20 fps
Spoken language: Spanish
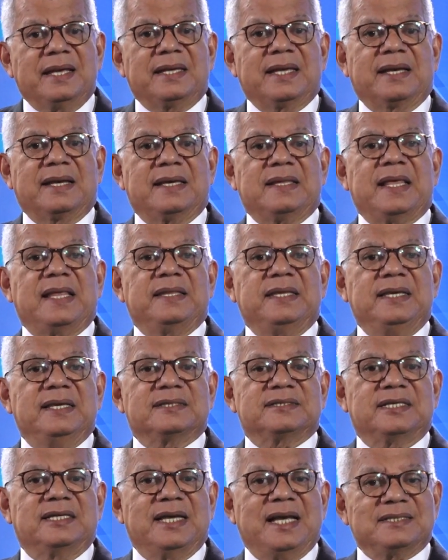que cada
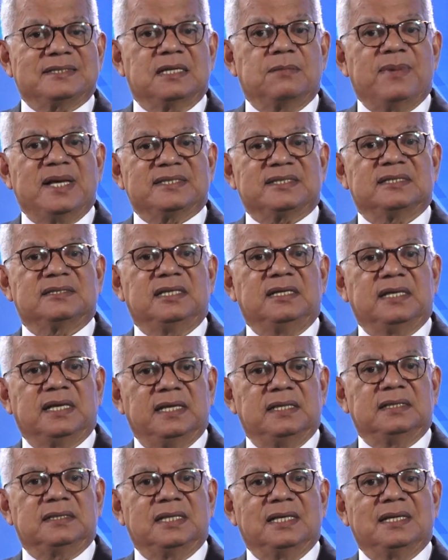día se hace más
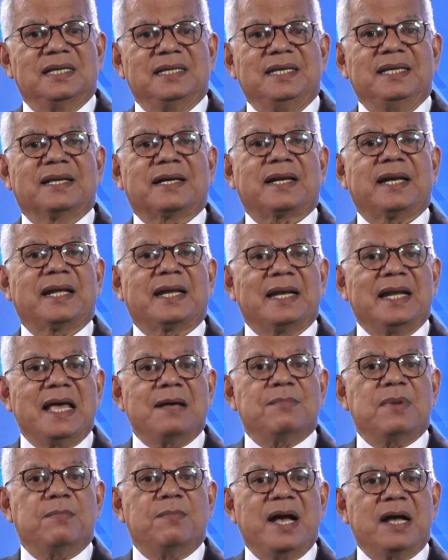exigente y
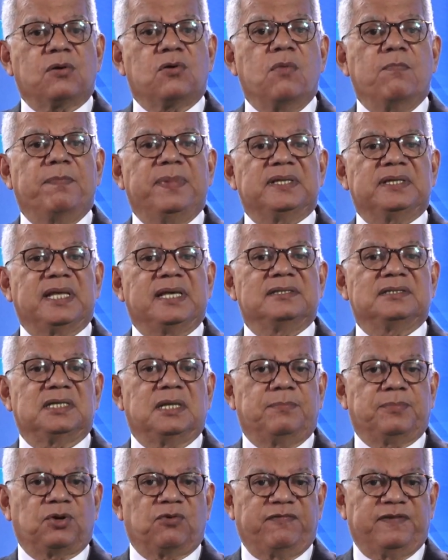reclama más
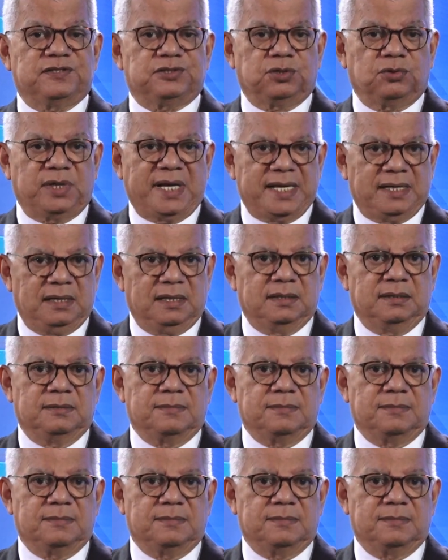competencia profesional.